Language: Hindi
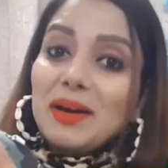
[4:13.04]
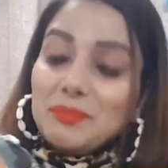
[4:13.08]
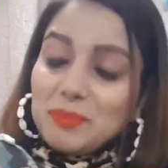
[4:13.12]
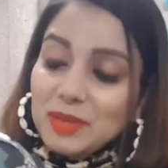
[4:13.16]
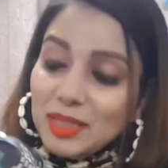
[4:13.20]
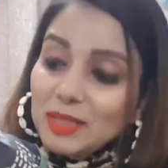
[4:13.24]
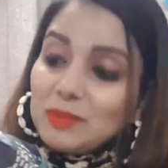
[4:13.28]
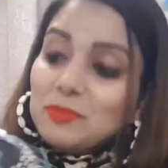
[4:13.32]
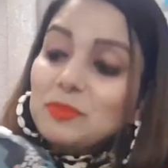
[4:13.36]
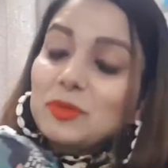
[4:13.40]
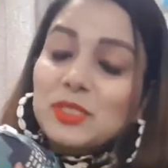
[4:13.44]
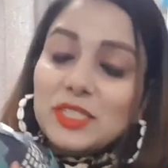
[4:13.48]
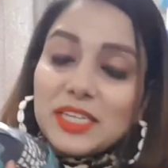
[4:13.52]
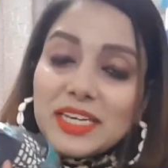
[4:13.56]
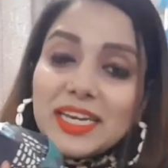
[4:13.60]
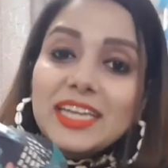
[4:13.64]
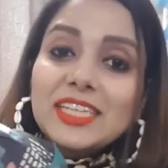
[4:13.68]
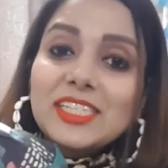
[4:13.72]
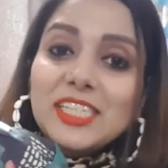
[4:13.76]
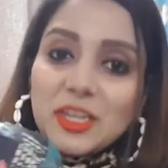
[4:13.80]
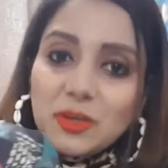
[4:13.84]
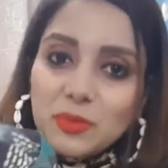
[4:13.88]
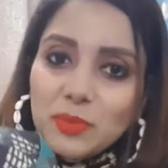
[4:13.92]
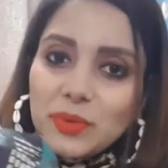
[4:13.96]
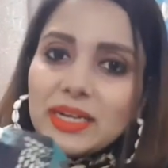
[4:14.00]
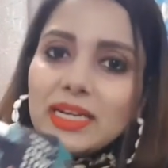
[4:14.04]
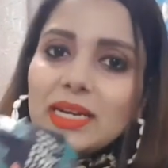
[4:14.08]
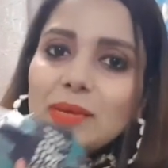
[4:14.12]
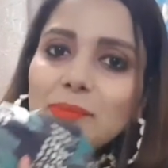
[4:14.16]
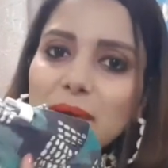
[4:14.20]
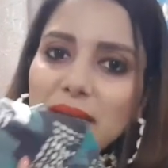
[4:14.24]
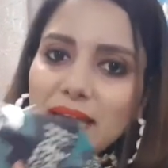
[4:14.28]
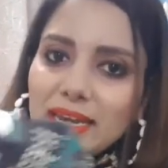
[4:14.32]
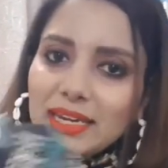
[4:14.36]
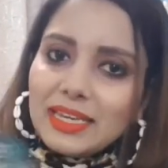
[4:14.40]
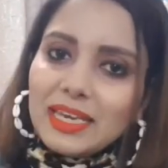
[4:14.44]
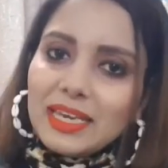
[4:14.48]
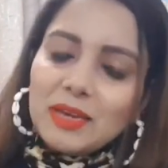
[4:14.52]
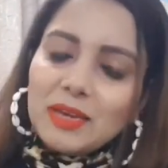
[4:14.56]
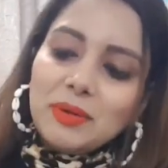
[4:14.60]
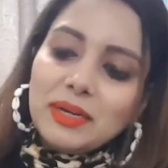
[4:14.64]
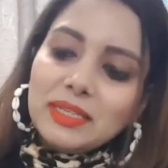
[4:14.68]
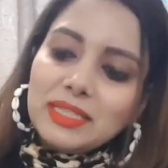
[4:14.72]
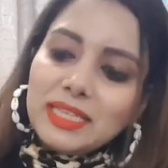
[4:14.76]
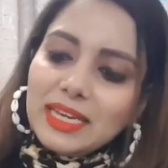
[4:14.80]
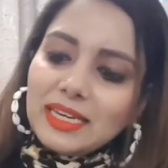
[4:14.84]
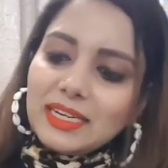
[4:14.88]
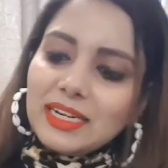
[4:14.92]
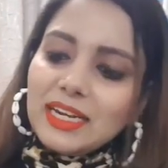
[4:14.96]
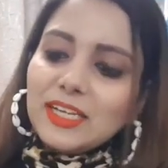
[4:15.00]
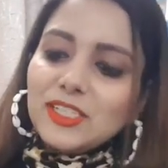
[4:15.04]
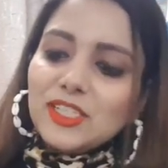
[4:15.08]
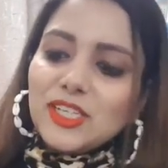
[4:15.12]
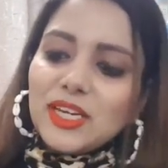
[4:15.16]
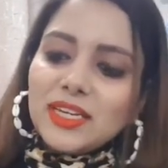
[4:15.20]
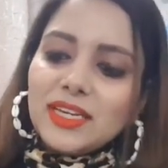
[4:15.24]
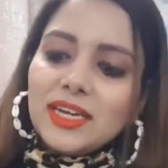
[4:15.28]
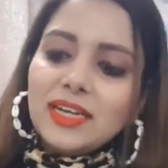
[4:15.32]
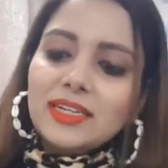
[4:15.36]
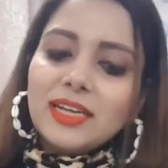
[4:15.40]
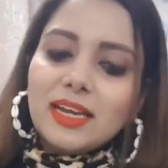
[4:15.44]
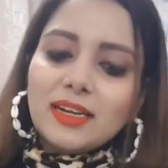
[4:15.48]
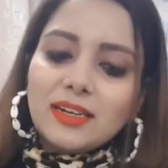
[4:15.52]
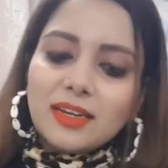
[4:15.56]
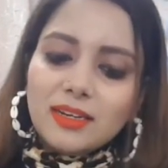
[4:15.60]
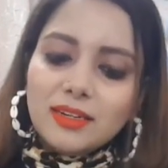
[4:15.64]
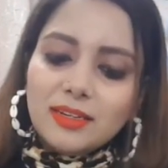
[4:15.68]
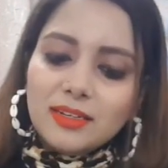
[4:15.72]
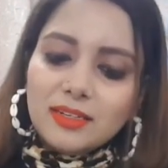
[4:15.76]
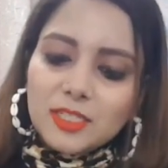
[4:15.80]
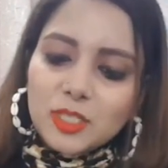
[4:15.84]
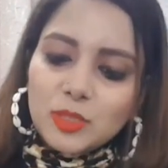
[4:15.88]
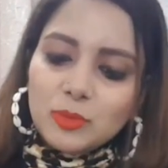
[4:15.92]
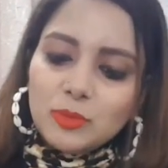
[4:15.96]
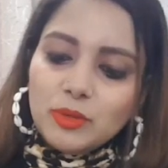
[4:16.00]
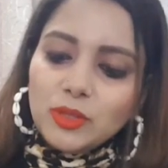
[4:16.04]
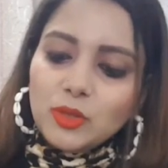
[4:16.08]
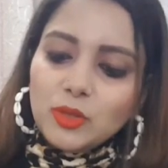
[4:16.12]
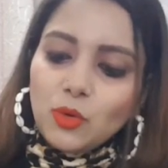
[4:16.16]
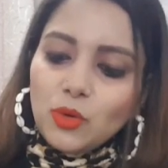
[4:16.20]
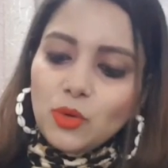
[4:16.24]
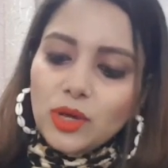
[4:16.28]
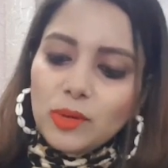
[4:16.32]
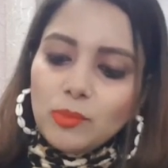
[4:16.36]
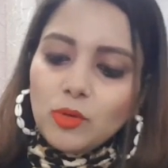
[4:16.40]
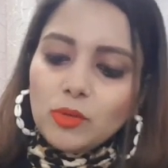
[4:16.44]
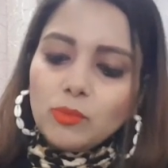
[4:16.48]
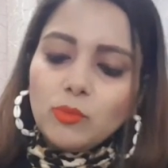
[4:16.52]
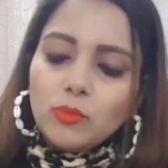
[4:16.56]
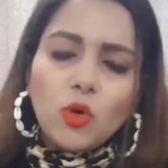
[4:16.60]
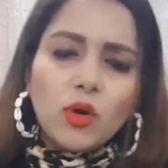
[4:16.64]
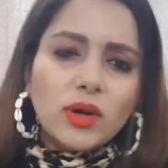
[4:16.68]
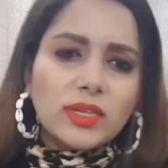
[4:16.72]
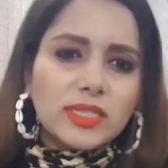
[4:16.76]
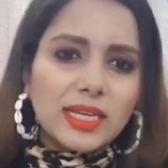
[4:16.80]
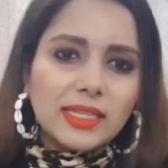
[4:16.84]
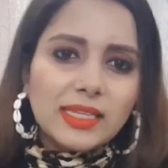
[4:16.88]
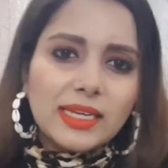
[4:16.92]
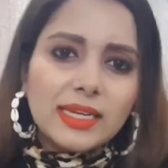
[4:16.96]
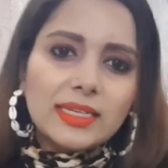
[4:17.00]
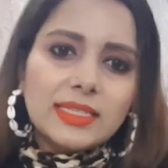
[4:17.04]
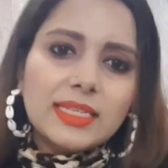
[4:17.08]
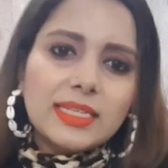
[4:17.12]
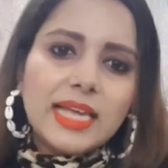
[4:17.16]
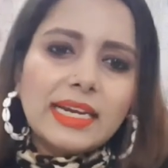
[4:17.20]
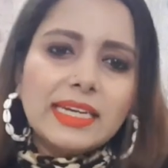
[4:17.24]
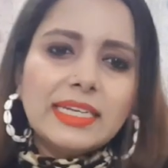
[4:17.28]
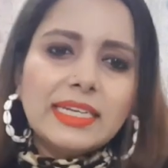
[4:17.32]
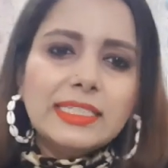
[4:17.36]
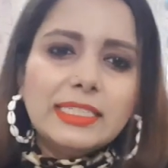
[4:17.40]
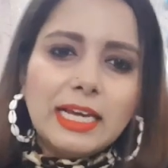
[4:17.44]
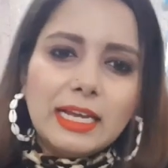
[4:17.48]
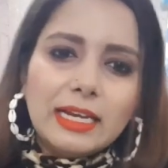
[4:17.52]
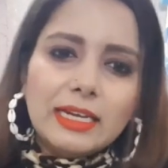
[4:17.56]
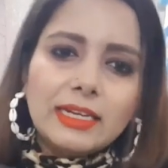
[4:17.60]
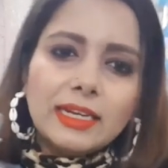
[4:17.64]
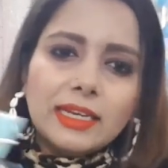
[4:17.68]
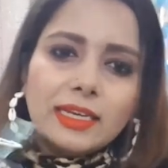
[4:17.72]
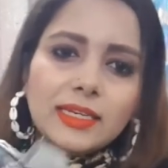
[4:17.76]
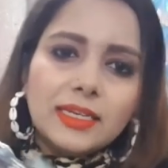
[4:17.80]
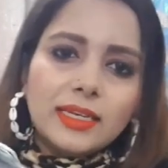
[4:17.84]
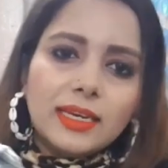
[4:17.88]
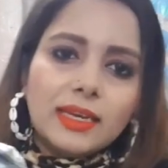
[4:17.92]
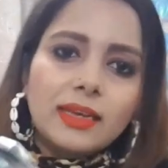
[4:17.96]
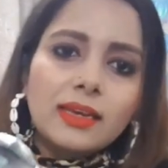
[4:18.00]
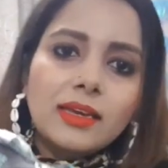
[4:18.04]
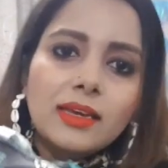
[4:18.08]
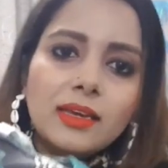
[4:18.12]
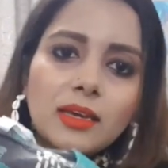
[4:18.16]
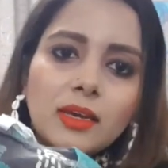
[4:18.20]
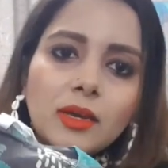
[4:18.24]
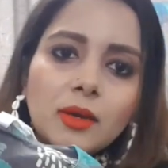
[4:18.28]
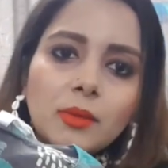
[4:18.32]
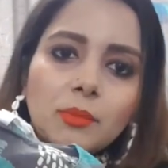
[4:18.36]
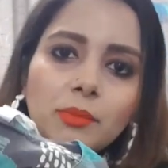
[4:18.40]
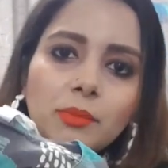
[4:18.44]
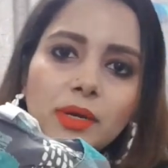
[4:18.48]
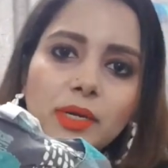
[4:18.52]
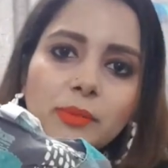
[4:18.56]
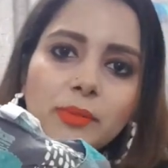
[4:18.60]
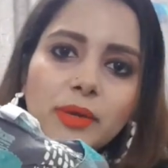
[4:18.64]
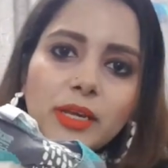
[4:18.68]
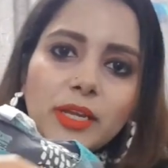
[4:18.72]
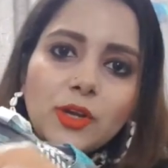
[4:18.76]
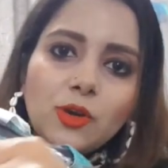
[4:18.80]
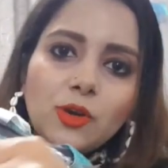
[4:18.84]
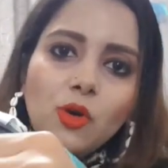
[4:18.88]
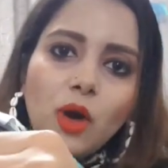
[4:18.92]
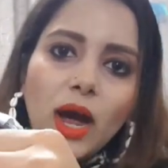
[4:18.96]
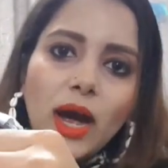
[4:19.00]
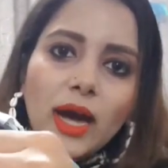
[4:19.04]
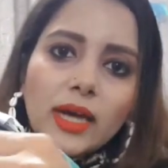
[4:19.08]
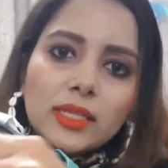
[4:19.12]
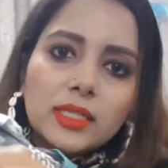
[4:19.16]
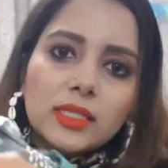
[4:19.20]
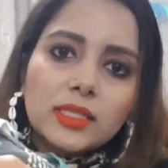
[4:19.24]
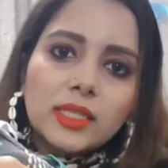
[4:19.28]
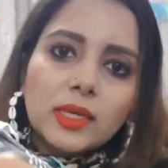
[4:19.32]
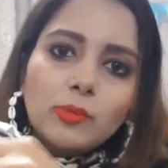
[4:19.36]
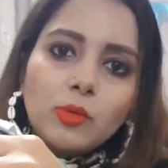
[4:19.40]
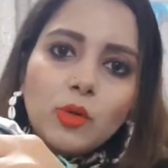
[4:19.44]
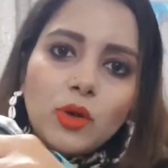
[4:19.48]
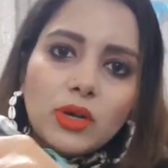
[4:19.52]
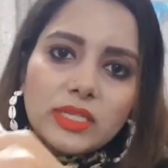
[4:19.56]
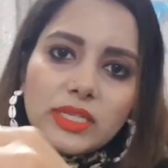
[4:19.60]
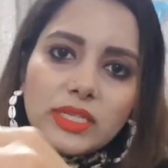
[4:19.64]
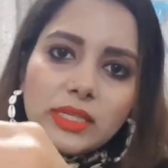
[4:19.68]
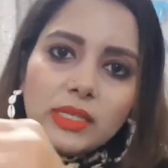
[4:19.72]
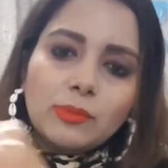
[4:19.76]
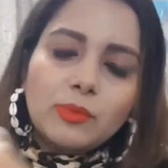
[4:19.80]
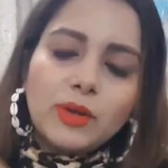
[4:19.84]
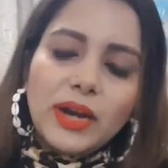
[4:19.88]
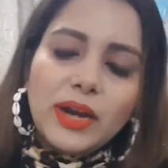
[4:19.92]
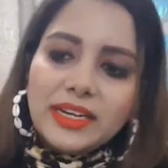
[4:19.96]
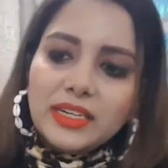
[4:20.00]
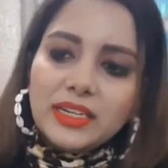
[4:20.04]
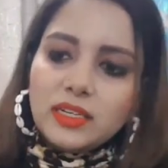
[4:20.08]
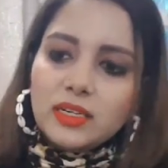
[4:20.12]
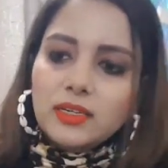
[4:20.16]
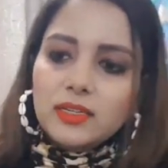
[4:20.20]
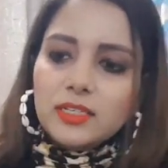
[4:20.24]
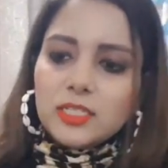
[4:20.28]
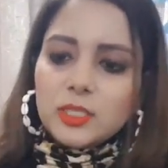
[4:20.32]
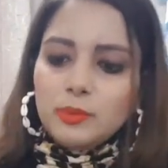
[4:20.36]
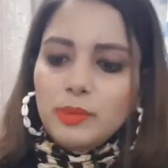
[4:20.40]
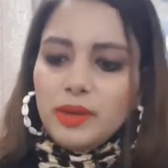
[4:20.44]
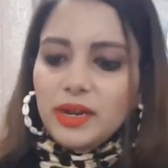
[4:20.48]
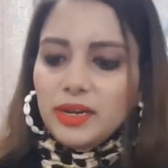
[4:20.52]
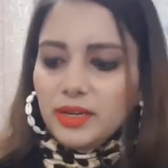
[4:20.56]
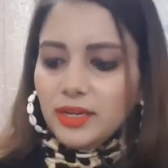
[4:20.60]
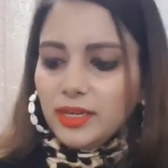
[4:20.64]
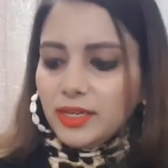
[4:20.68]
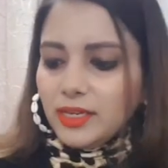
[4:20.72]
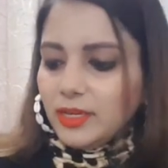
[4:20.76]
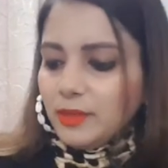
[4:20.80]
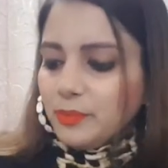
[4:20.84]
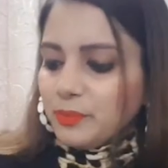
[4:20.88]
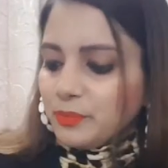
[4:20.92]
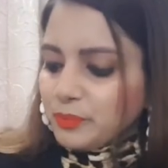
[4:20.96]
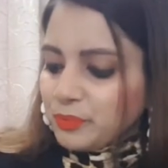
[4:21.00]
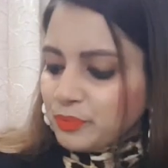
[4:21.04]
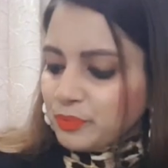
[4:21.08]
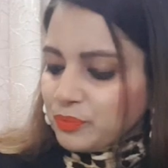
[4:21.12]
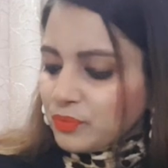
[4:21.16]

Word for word: मतलब मुझे ये जेनुनली पहन के एक बार देखना चाहिए डल कलर्स भी थोड़ा बहुत ज़्यादा एग्जैक्टली exactly डल नहीं है बट मेरे को आदत है बहुत ज़्यादा ब्राइट कलर्स पहनने की